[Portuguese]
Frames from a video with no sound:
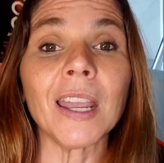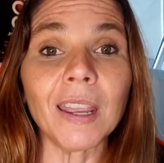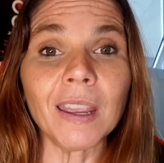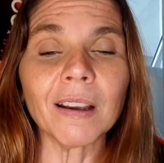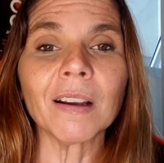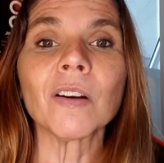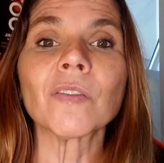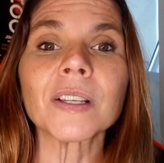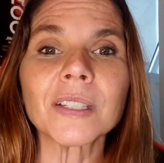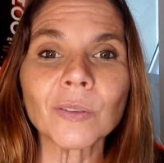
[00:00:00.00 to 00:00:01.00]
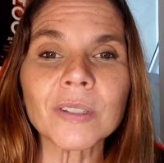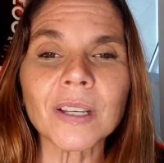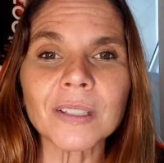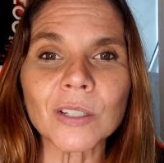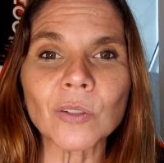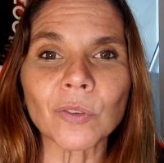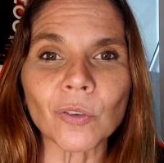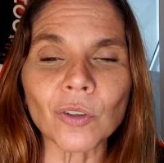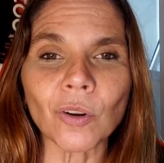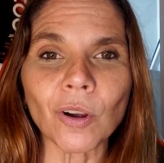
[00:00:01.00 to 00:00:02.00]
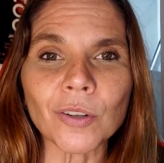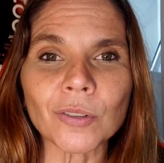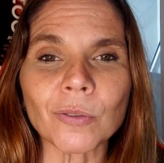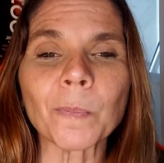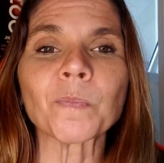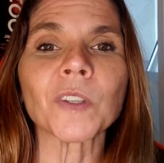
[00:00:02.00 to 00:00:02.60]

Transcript: E fazendo exercício fonoaudiológico